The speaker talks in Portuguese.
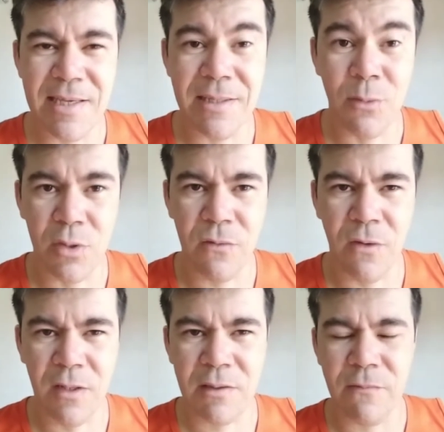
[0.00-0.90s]
que tô de
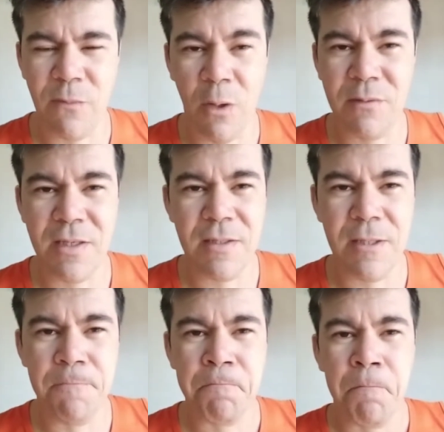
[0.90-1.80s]
volta
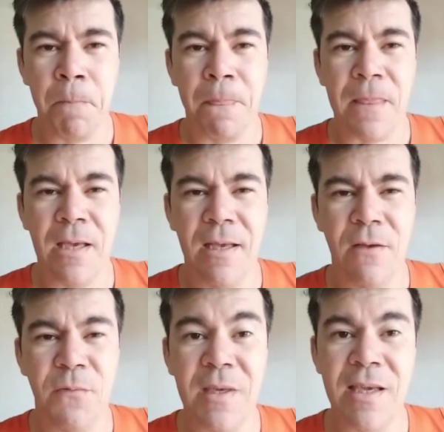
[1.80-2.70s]
e
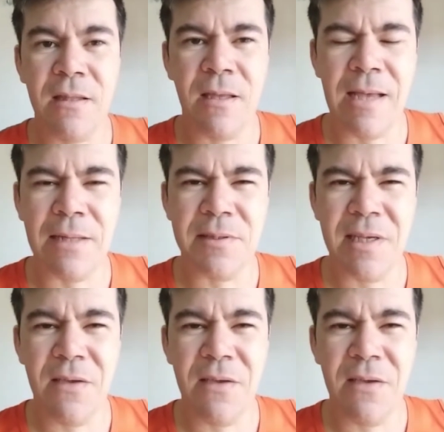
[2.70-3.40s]
é, fiquem antenados